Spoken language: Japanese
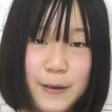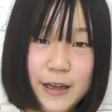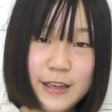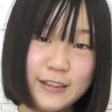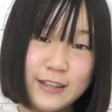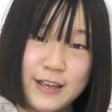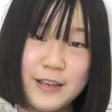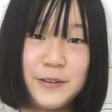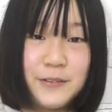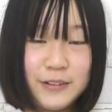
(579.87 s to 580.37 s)
映え
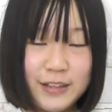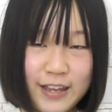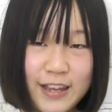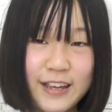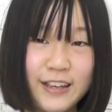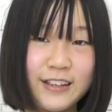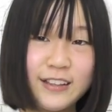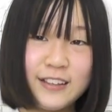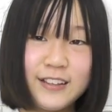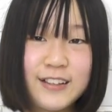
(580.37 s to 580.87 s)
ないよ
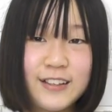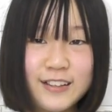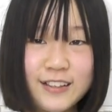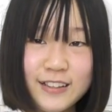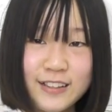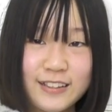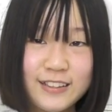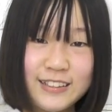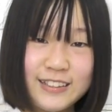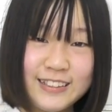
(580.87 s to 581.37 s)
ね
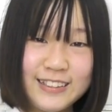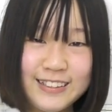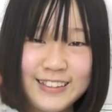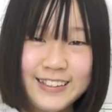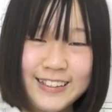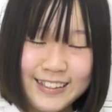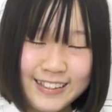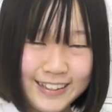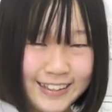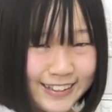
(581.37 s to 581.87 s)
ちょっとね